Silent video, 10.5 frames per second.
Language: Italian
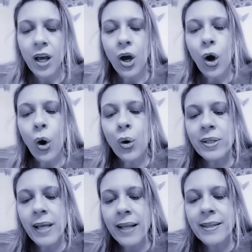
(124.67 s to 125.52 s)

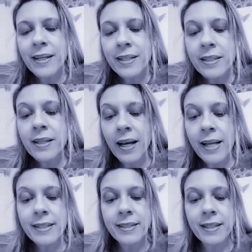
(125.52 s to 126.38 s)
Ogni anno rin
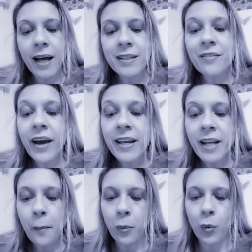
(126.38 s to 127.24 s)
dall'estate va in
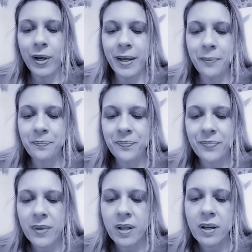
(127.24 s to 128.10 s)
amore.
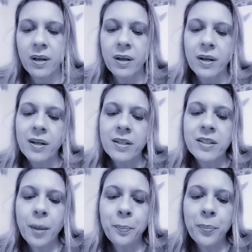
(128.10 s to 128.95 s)

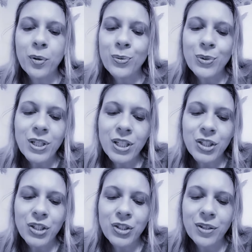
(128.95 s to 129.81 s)

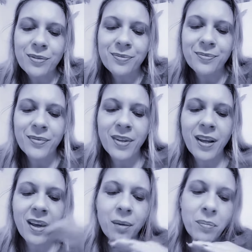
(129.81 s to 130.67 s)
S'appocondrisce
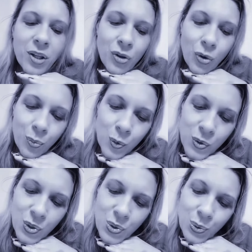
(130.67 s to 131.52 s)
e metto muso
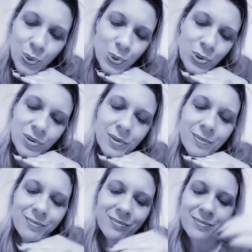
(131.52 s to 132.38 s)
sotto.
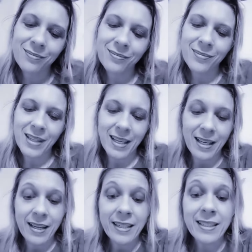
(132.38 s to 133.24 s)

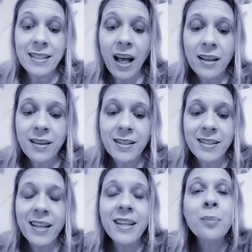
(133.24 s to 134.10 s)
Stan si è
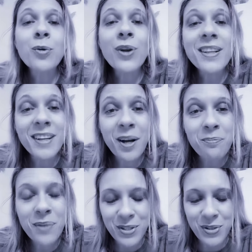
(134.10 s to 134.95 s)
innamorata in
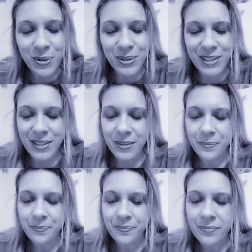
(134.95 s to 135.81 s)
abbassotto.
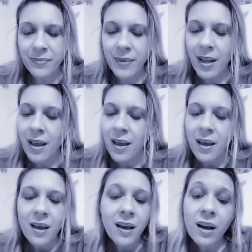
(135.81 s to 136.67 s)

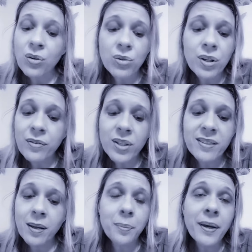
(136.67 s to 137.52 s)
Che non ne vuol
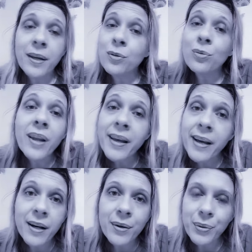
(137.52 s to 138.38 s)
sapere, non è in
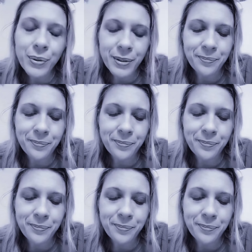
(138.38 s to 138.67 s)
calore.